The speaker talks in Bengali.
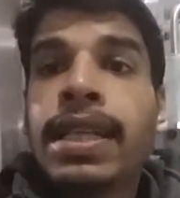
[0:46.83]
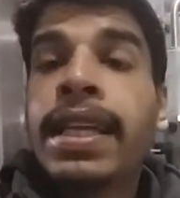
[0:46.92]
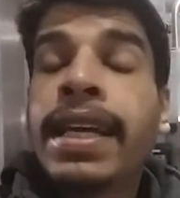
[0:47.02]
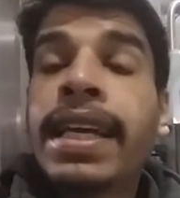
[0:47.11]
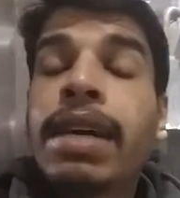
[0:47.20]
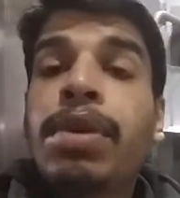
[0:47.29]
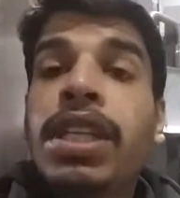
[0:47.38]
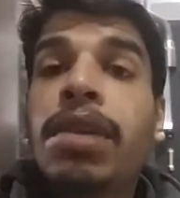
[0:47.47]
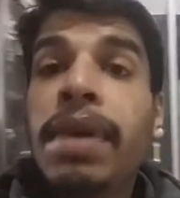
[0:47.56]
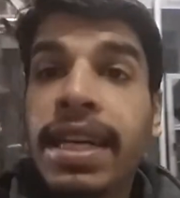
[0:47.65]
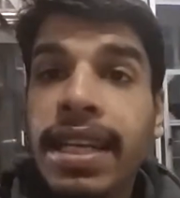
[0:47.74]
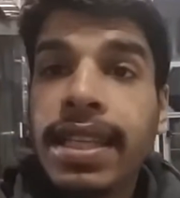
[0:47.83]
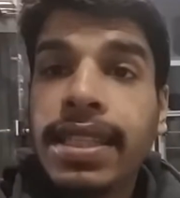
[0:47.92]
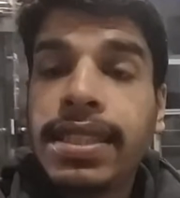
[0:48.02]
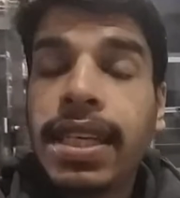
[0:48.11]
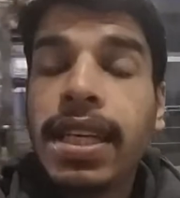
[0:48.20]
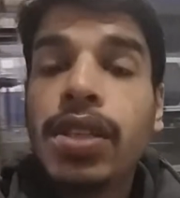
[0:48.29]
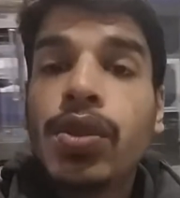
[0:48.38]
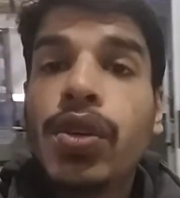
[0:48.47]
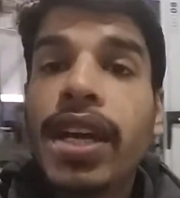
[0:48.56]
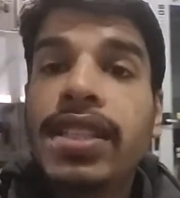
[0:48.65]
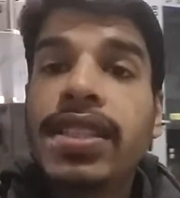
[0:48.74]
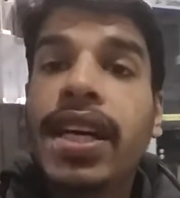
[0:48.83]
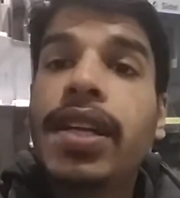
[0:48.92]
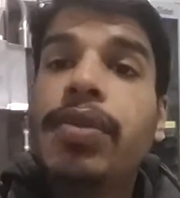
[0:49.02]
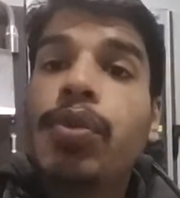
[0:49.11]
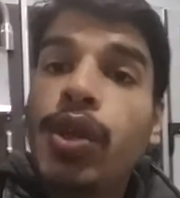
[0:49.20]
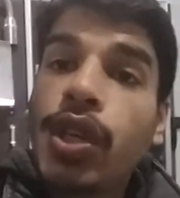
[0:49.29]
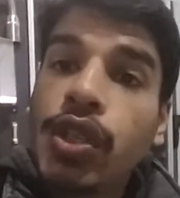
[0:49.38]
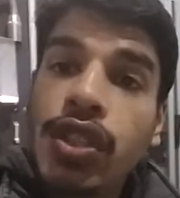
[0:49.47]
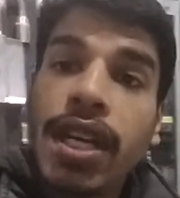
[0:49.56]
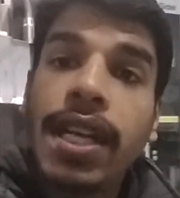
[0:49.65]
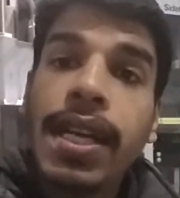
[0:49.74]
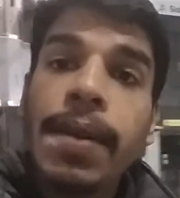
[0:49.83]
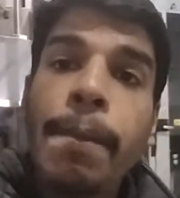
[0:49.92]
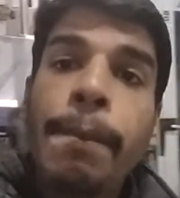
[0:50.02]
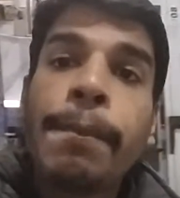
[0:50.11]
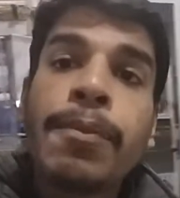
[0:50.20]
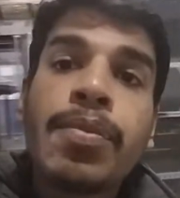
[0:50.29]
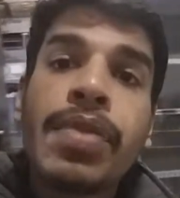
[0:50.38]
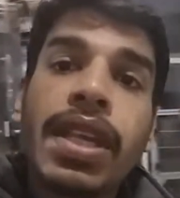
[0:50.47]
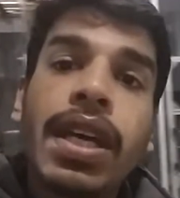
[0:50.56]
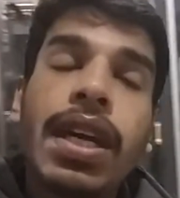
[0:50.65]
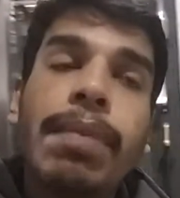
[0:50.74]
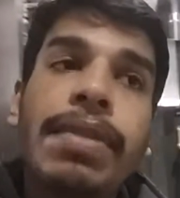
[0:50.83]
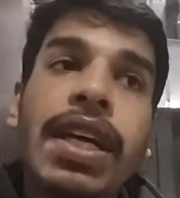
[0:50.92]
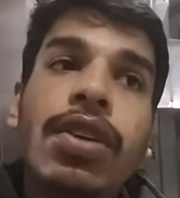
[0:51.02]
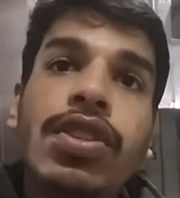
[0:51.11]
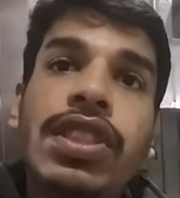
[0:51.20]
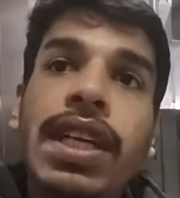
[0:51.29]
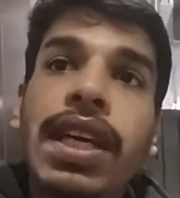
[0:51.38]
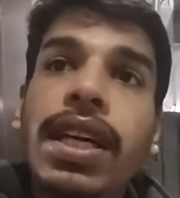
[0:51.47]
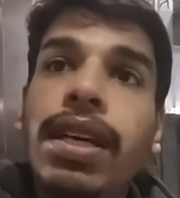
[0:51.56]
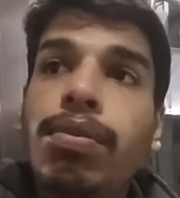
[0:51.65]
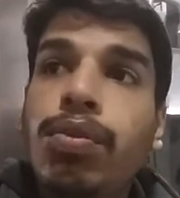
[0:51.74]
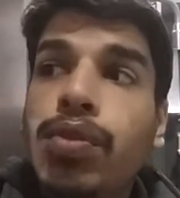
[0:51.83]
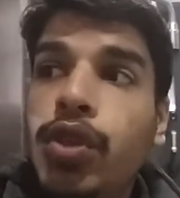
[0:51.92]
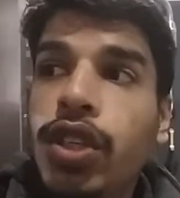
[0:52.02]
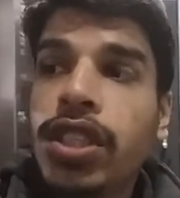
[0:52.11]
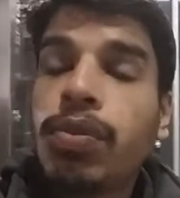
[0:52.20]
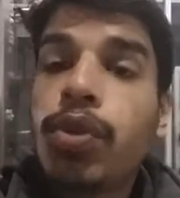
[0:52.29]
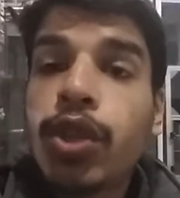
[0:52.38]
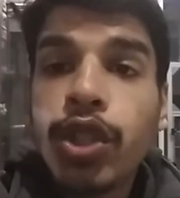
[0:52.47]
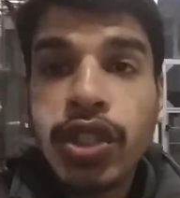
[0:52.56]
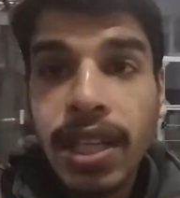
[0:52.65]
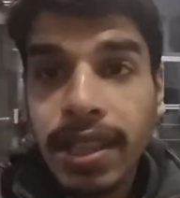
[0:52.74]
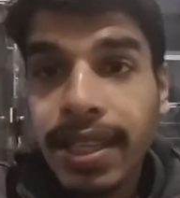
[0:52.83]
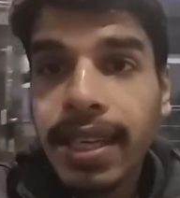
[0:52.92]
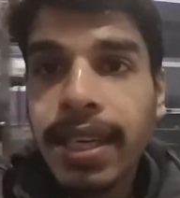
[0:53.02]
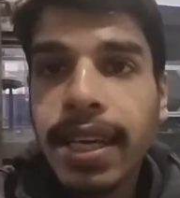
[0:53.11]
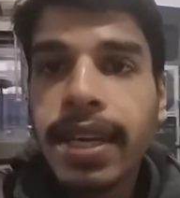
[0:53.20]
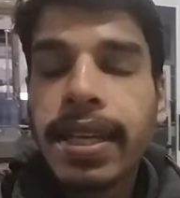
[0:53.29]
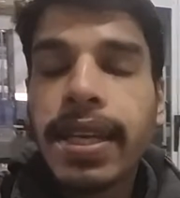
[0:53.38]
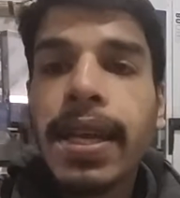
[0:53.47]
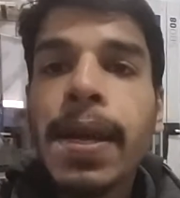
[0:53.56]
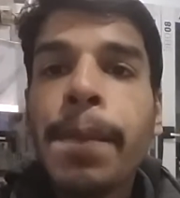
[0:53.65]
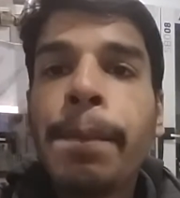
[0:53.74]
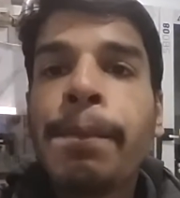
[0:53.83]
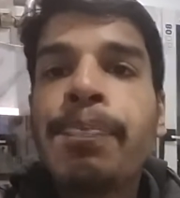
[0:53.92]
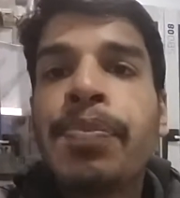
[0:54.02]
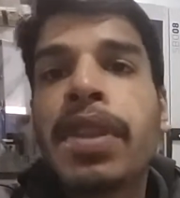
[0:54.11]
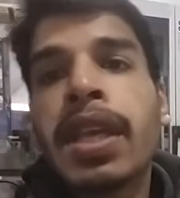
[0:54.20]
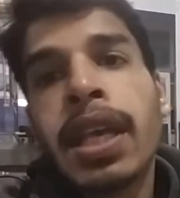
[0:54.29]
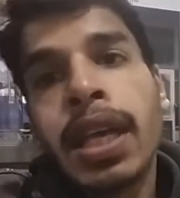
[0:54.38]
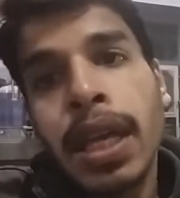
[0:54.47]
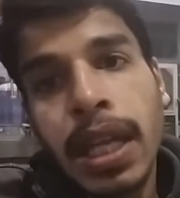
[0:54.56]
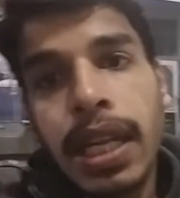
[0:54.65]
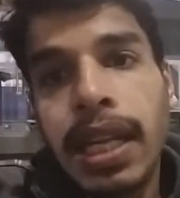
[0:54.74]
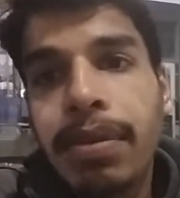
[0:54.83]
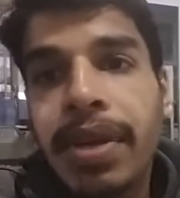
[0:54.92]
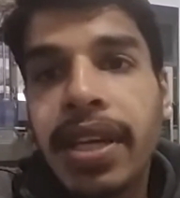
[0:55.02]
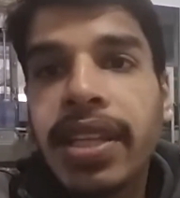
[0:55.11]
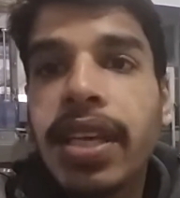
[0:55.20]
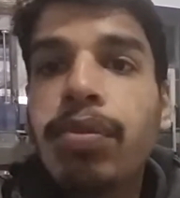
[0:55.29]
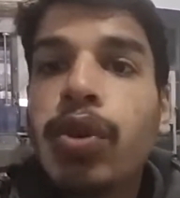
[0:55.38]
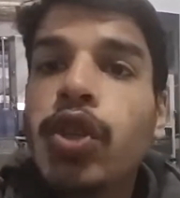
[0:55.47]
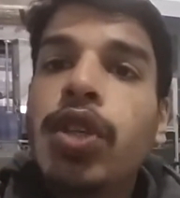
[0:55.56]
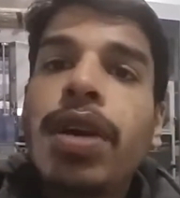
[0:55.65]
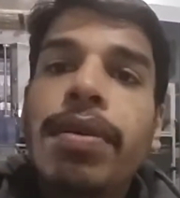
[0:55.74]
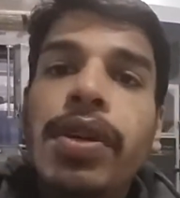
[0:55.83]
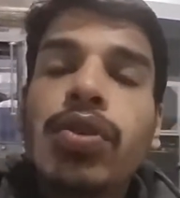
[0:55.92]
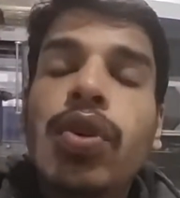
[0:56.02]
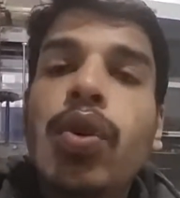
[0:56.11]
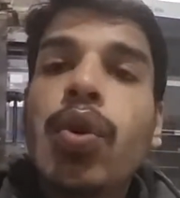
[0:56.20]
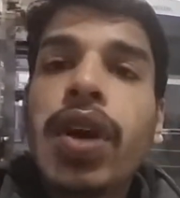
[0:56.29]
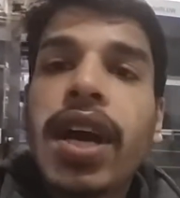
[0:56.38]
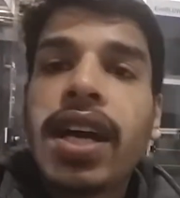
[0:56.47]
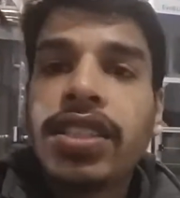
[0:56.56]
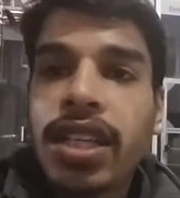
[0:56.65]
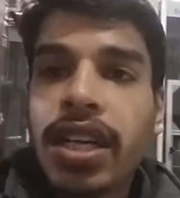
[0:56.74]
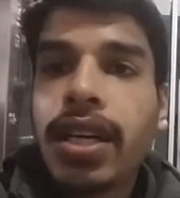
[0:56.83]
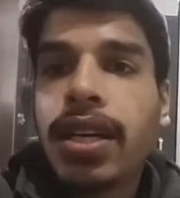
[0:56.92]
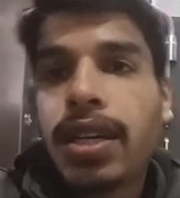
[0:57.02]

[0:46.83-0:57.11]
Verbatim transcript: দেখেন আমাদের বাংলাদেশে দুই সালে আপনার হচ্ছে দুই সাল থেকে আর কি লিবিয়াতে বৈধভাবে কোনো লোক আসা